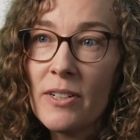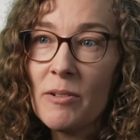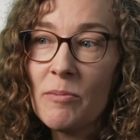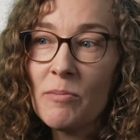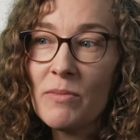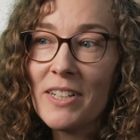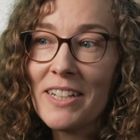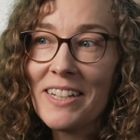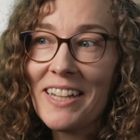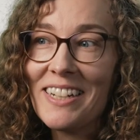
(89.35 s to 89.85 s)

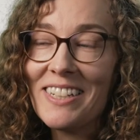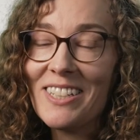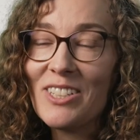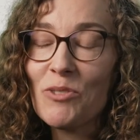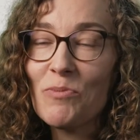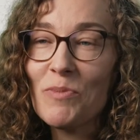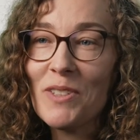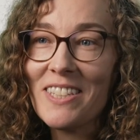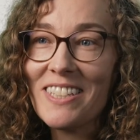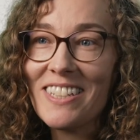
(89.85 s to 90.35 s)
Und da kann ich
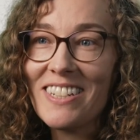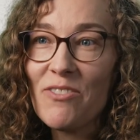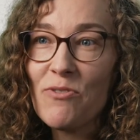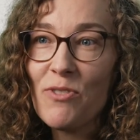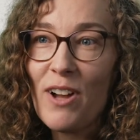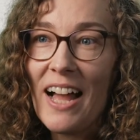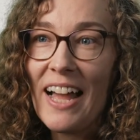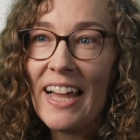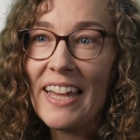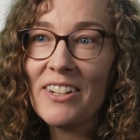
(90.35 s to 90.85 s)
so ein bisschen
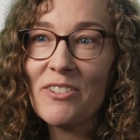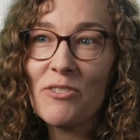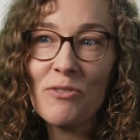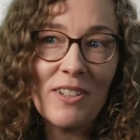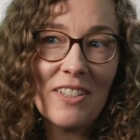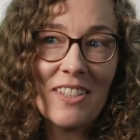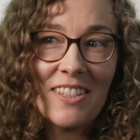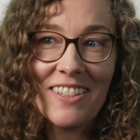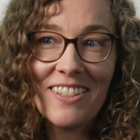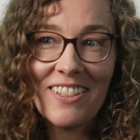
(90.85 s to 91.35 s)
vereinen,
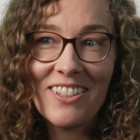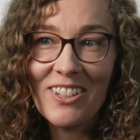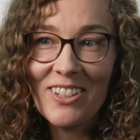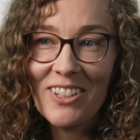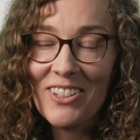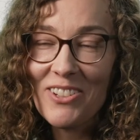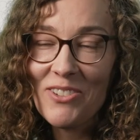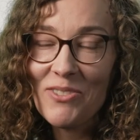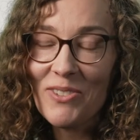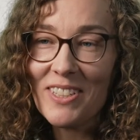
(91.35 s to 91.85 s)
was,
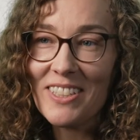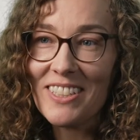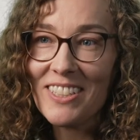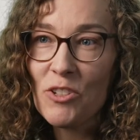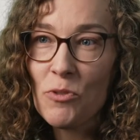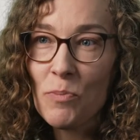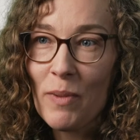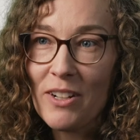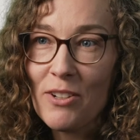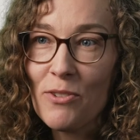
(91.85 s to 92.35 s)
was
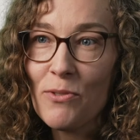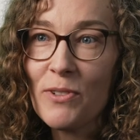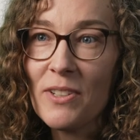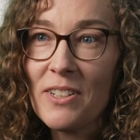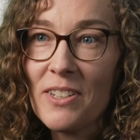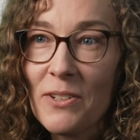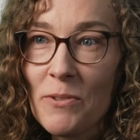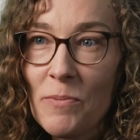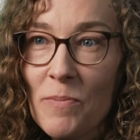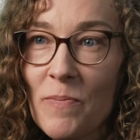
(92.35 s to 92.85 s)
ich spannend
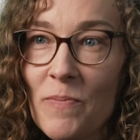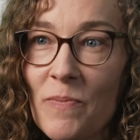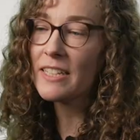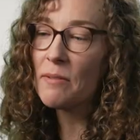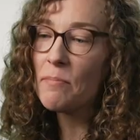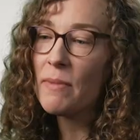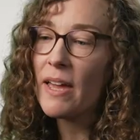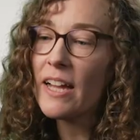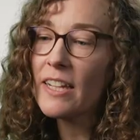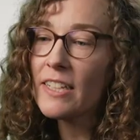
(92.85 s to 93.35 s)
finde.
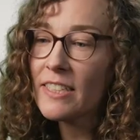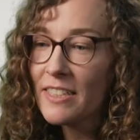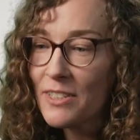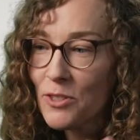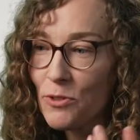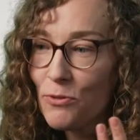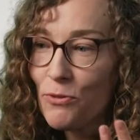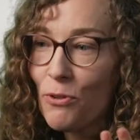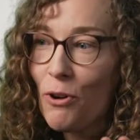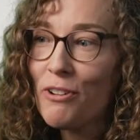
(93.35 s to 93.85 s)
Da merke ich,
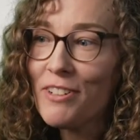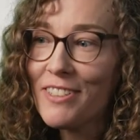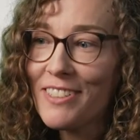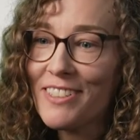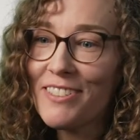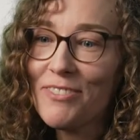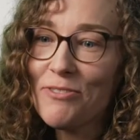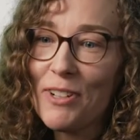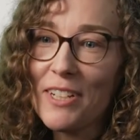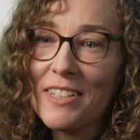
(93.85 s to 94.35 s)
dass sofort
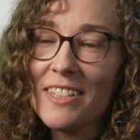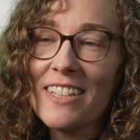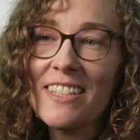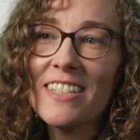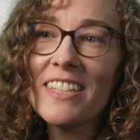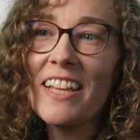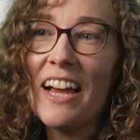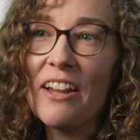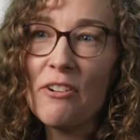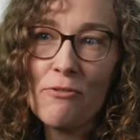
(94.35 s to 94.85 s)
die
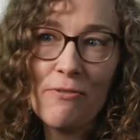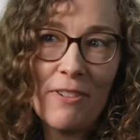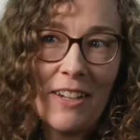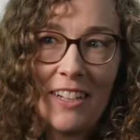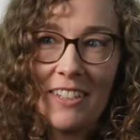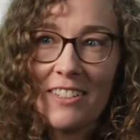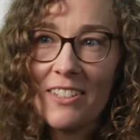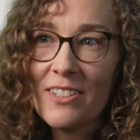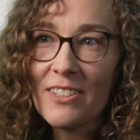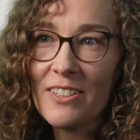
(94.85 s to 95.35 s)
Fantasie
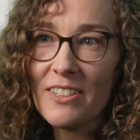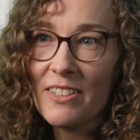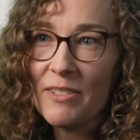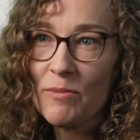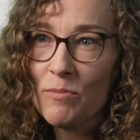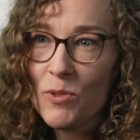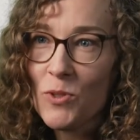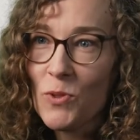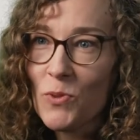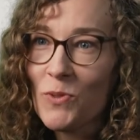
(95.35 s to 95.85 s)
anfängt
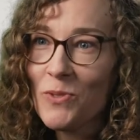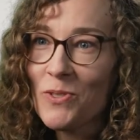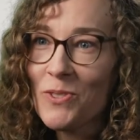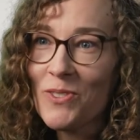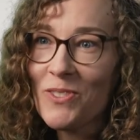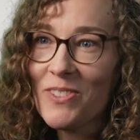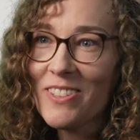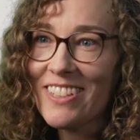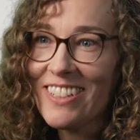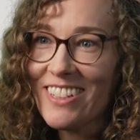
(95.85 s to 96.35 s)
ähm,
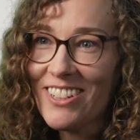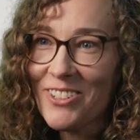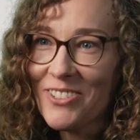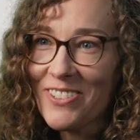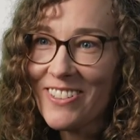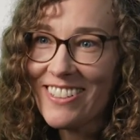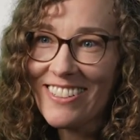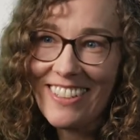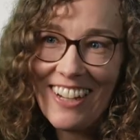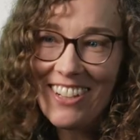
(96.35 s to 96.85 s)
zu, äh,
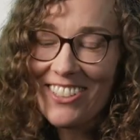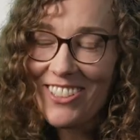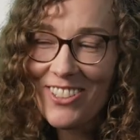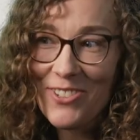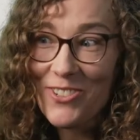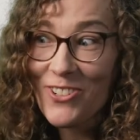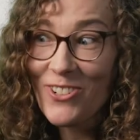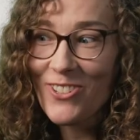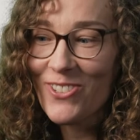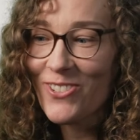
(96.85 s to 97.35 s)
ja,
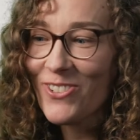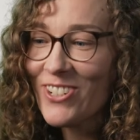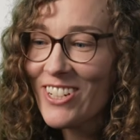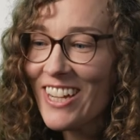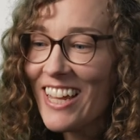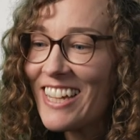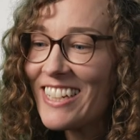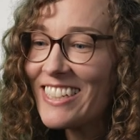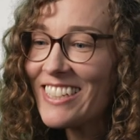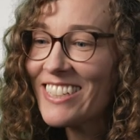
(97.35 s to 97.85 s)
zu, zu
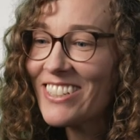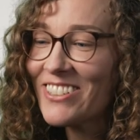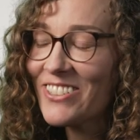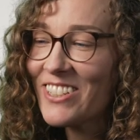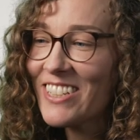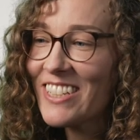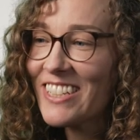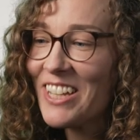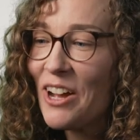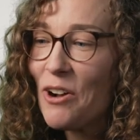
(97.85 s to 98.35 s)
starten
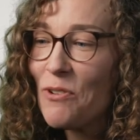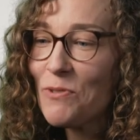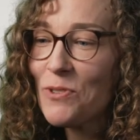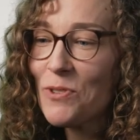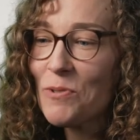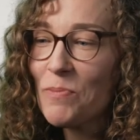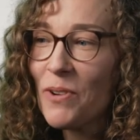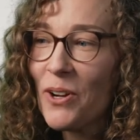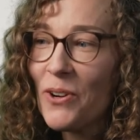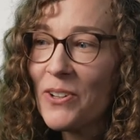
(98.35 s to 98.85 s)
und sich
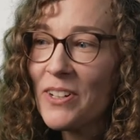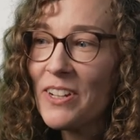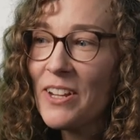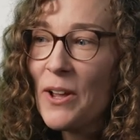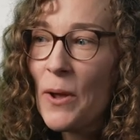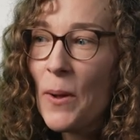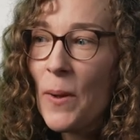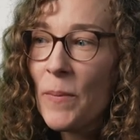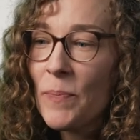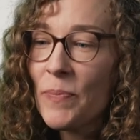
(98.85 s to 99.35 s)
aufzubauen
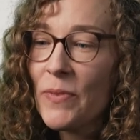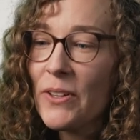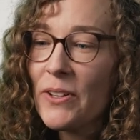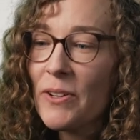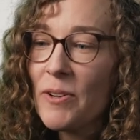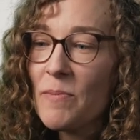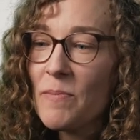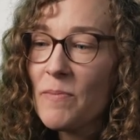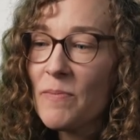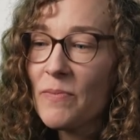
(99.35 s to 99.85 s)

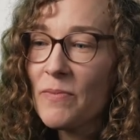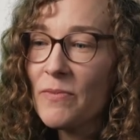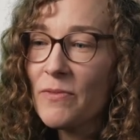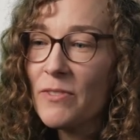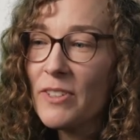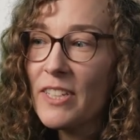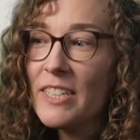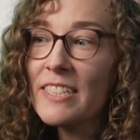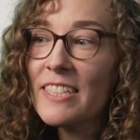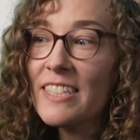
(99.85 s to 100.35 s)
ähm,
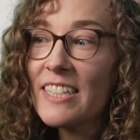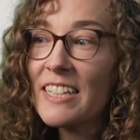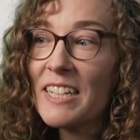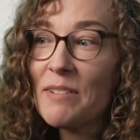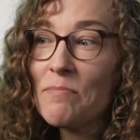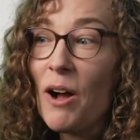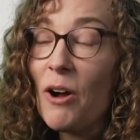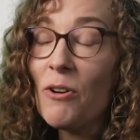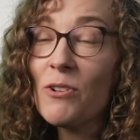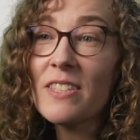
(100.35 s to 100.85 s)
wie das
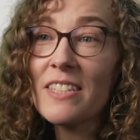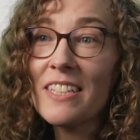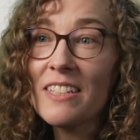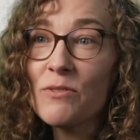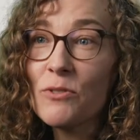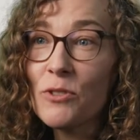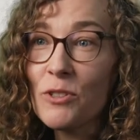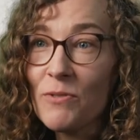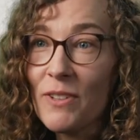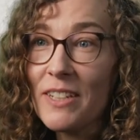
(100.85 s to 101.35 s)
eben
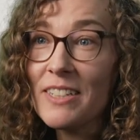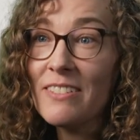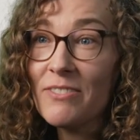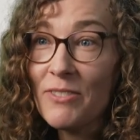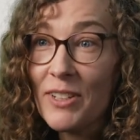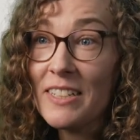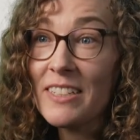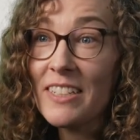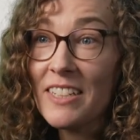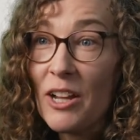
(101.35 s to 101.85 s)
aussehen wird, wenn,
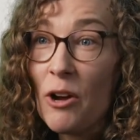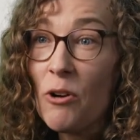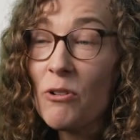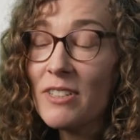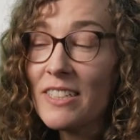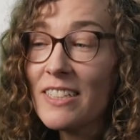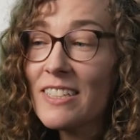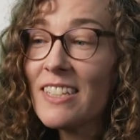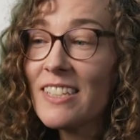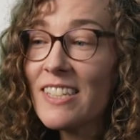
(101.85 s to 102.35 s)
wenn genau
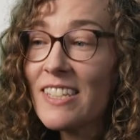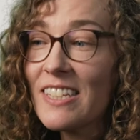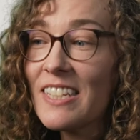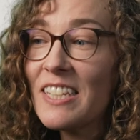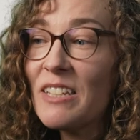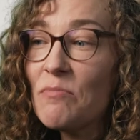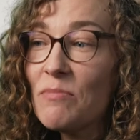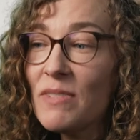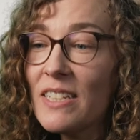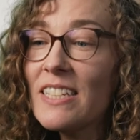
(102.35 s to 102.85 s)
dieses
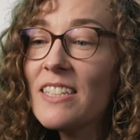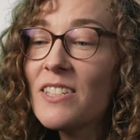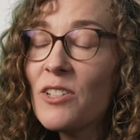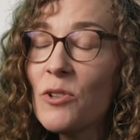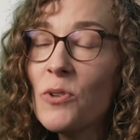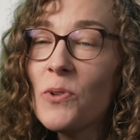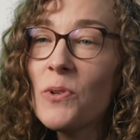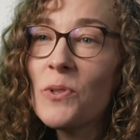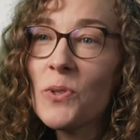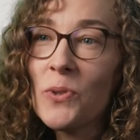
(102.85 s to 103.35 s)
Team diese
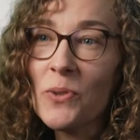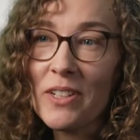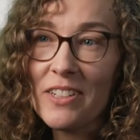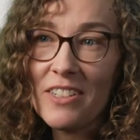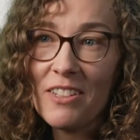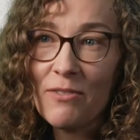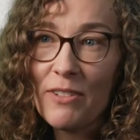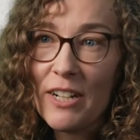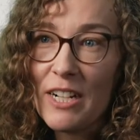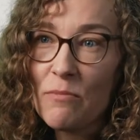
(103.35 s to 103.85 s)
Lösung
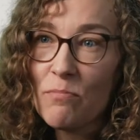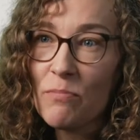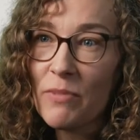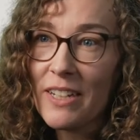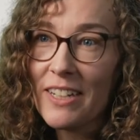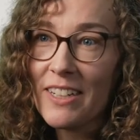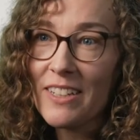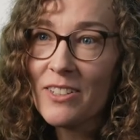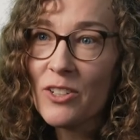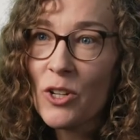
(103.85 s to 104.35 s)
in die Welt
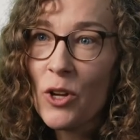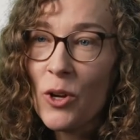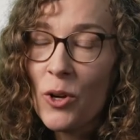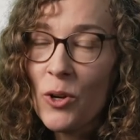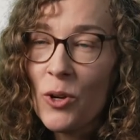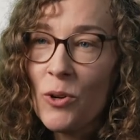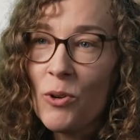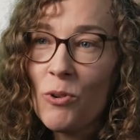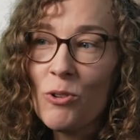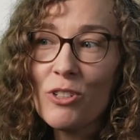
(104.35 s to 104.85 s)
bringt.
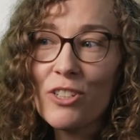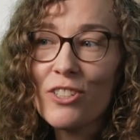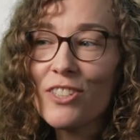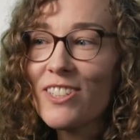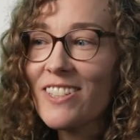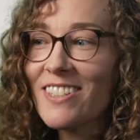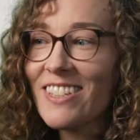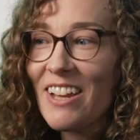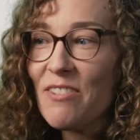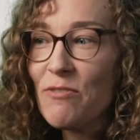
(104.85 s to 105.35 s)
Und
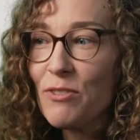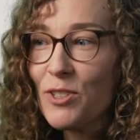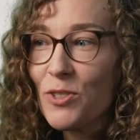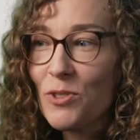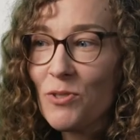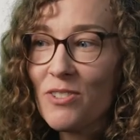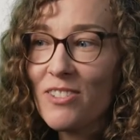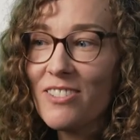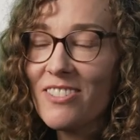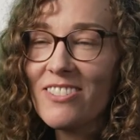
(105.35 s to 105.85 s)
das ist einfach
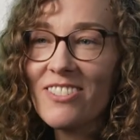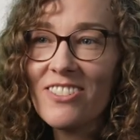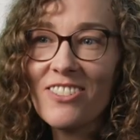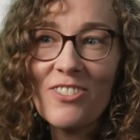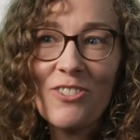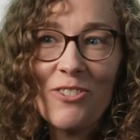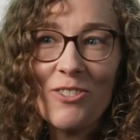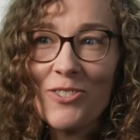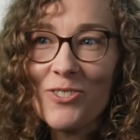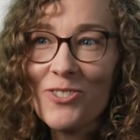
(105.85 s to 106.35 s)
so ein,
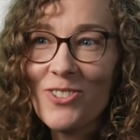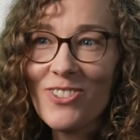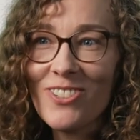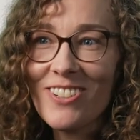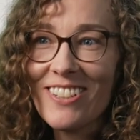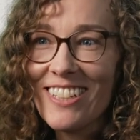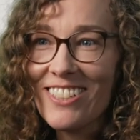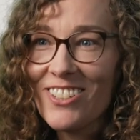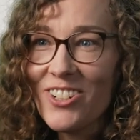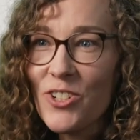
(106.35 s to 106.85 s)
genau, so ein
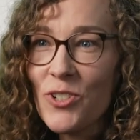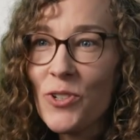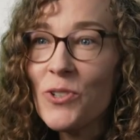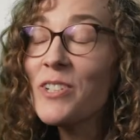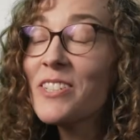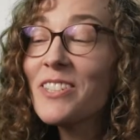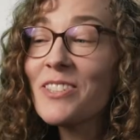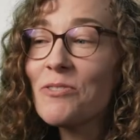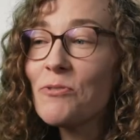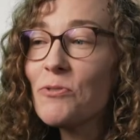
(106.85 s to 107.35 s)
ganz
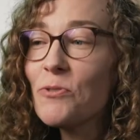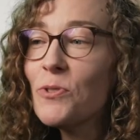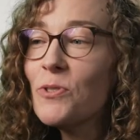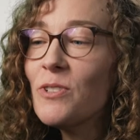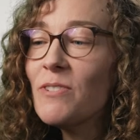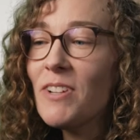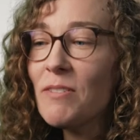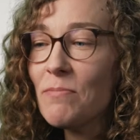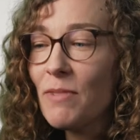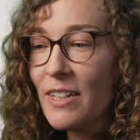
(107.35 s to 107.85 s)
schönes
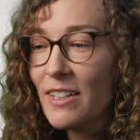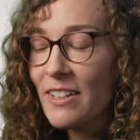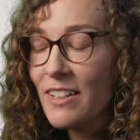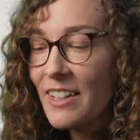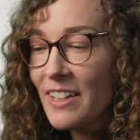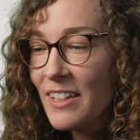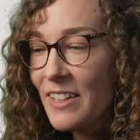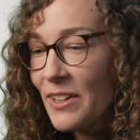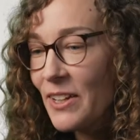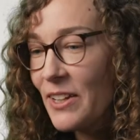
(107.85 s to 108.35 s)
Gefühl, wenn man
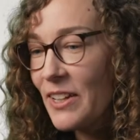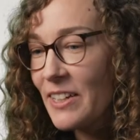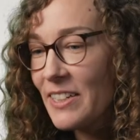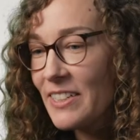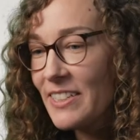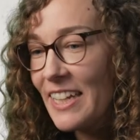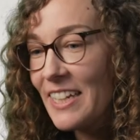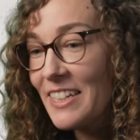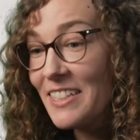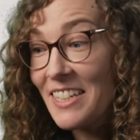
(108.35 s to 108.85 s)

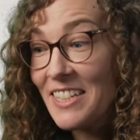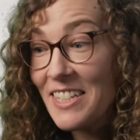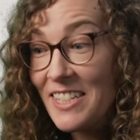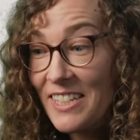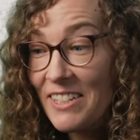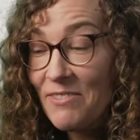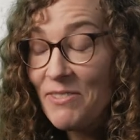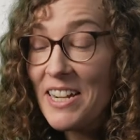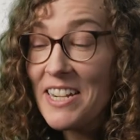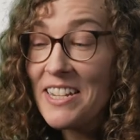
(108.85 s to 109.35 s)
äh, denkt, dass
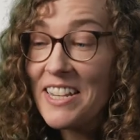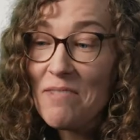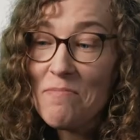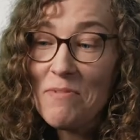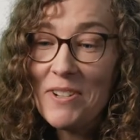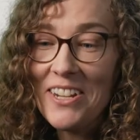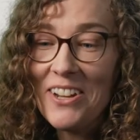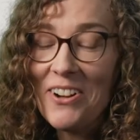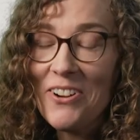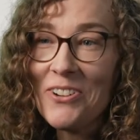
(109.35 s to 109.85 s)
die Welt
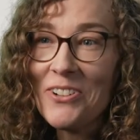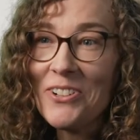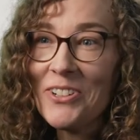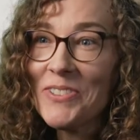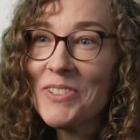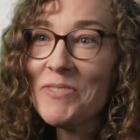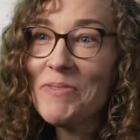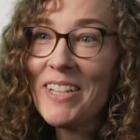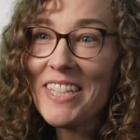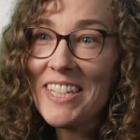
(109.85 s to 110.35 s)
damit auch
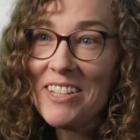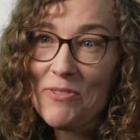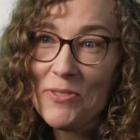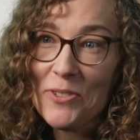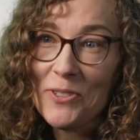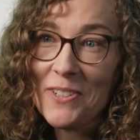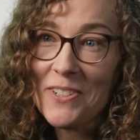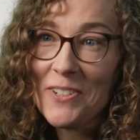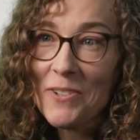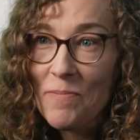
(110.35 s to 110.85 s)
irgendwie besser
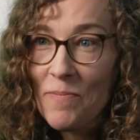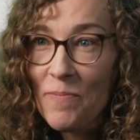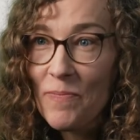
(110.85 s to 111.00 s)
wird.